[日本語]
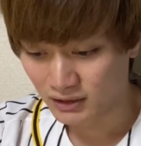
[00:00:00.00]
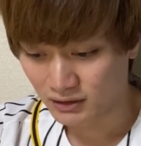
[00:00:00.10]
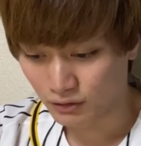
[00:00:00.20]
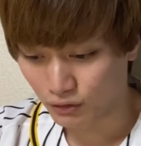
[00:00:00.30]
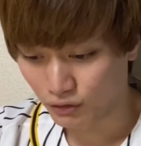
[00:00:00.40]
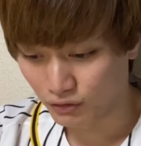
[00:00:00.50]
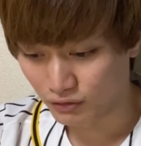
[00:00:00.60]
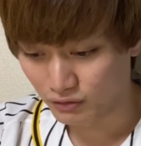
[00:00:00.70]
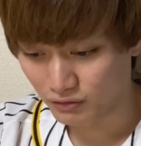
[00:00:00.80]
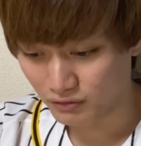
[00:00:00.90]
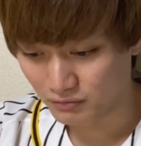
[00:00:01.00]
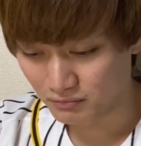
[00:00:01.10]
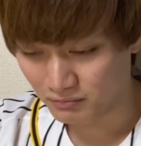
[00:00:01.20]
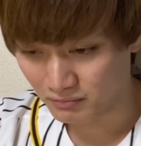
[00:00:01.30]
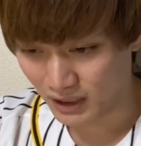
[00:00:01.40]
その、
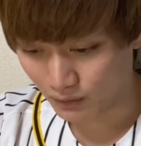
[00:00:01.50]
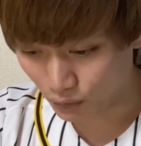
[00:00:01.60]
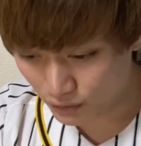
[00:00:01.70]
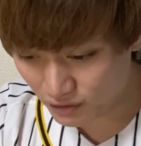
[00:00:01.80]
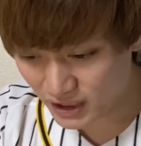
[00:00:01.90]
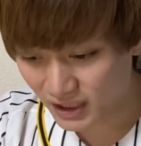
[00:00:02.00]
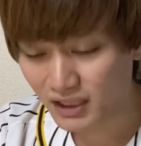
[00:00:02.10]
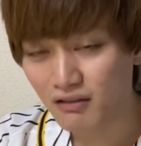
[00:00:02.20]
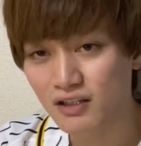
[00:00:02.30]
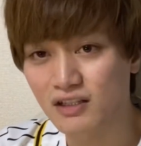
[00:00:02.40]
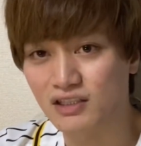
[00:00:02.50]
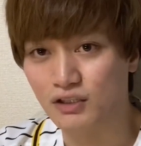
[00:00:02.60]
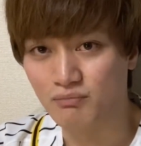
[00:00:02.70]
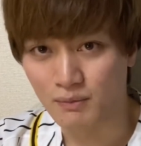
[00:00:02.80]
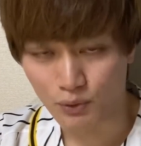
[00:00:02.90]
まあ、こういう言い方はあれですけ
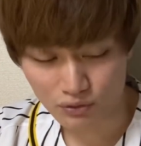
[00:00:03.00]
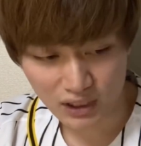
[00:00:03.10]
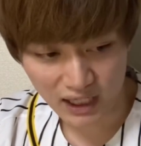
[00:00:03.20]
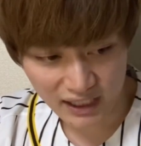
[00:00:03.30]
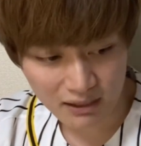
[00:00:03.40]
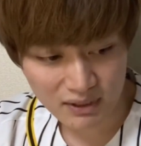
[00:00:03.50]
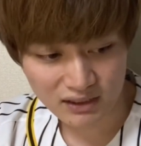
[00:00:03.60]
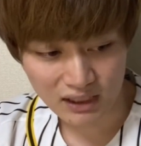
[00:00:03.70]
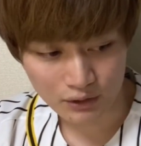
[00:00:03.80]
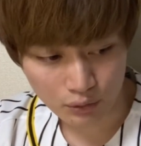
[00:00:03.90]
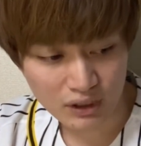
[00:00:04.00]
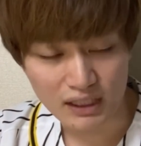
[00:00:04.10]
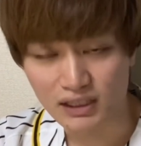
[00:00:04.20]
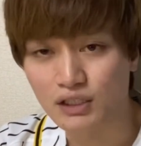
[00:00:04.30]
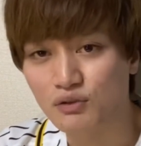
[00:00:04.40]
ど、まあ、僕が謝ったと
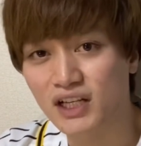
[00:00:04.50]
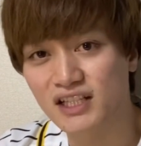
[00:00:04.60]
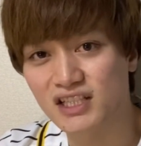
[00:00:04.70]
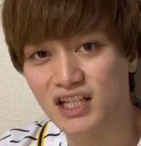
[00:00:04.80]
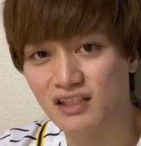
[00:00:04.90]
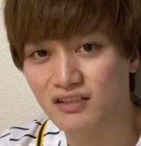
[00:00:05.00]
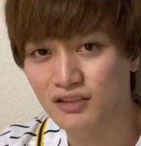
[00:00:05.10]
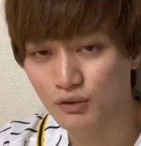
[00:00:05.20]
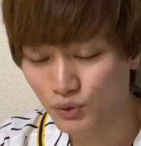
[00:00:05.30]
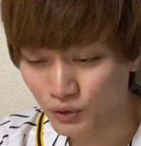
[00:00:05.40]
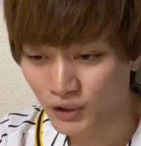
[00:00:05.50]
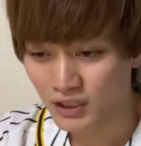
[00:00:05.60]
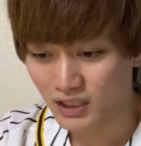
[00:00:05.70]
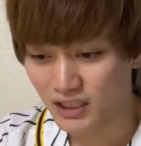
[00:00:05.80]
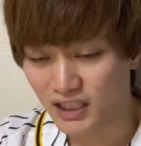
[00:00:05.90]
てっていう感じなんですけども、
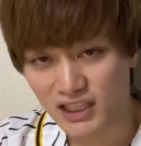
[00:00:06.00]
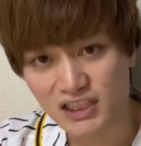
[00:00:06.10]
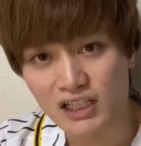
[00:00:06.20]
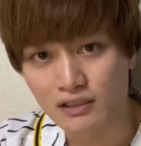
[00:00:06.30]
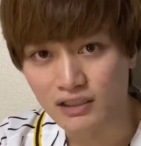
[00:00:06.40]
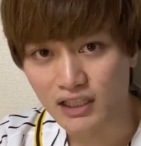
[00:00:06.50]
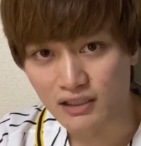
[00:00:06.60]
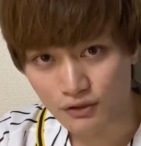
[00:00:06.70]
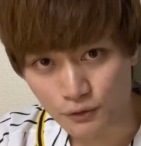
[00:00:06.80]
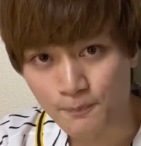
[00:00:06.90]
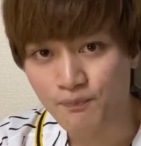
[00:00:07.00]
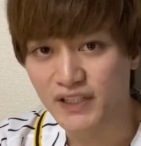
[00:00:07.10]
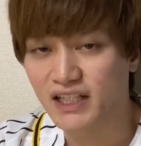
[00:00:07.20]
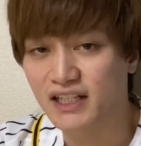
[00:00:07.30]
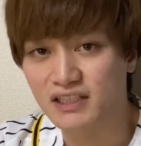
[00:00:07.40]
えー、梶谷選手
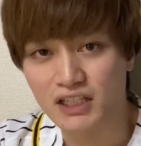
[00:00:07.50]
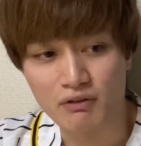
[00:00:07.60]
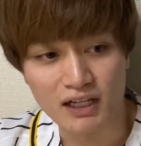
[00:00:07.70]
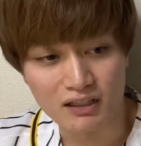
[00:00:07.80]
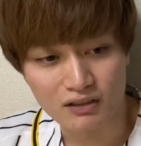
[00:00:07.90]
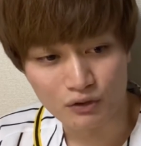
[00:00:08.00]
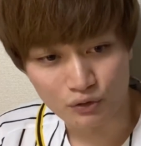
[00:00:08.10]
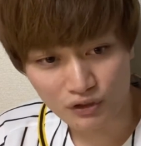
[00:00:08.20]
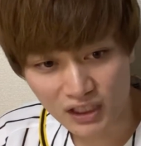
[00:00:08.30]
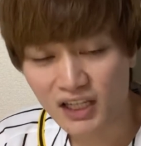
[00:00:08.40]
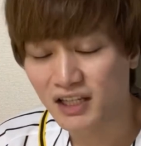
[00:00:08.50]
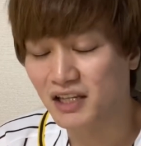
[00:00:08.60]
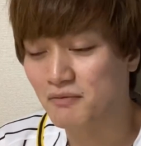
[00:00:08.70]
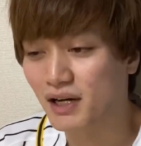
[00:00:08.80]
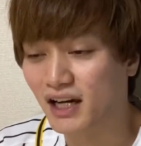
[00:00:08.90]
に関しては、本当にね、
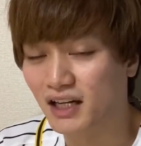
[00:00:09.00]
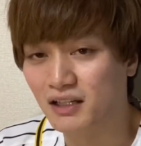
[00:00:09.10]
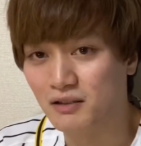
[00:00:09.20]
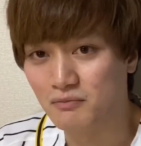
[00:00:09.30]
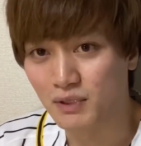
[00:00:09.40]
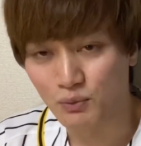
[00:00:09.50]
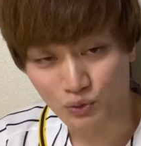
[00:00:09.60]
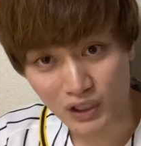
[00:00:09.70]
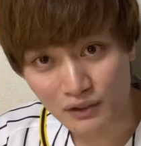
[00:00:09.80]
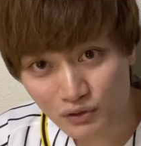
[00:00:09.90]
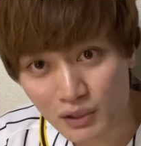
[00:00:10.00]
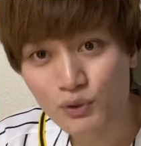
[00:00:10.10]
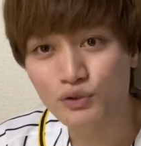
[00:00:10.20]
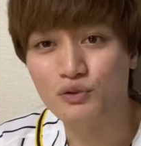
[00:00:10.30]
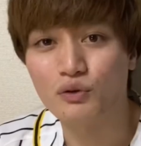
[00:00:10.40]
えー、まあ、まあ、僕が言って
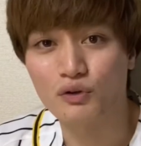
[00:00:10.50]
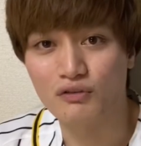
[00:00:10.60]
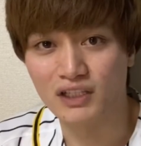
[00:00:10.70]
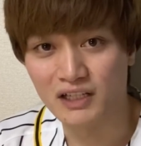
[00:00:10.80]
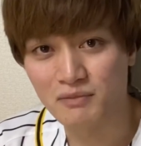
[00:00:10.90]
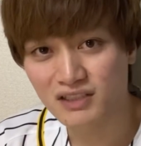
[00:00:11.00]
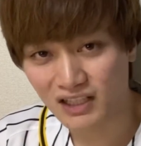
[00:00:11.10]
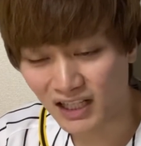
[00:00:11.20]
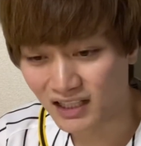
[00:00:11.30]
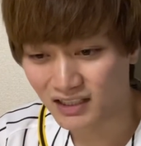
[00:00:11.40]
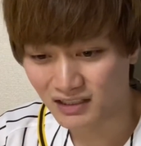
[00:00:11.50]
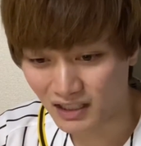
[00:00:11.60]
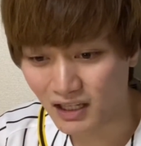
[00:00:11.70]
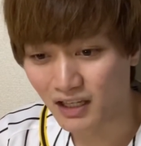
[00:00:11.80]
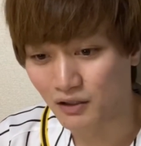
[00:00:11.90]
もというところにはなりますが、
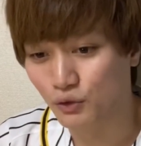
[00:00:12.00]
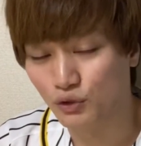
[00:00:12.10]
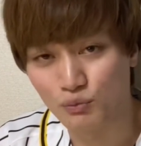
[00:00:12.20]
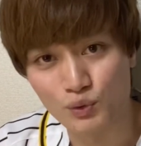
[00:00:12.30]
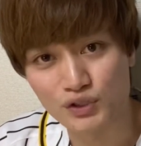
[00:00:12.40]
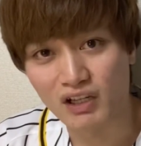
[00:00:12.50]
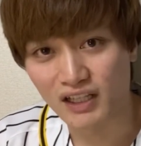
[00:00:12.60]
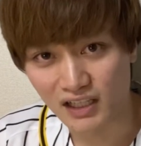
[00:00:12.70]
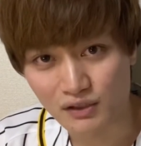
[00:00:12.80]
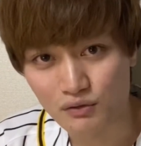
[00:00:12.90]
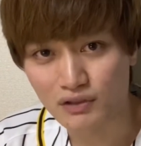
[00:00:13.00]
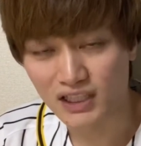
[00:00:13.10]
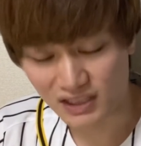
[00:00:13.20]
ね、本当に申し訳ないという感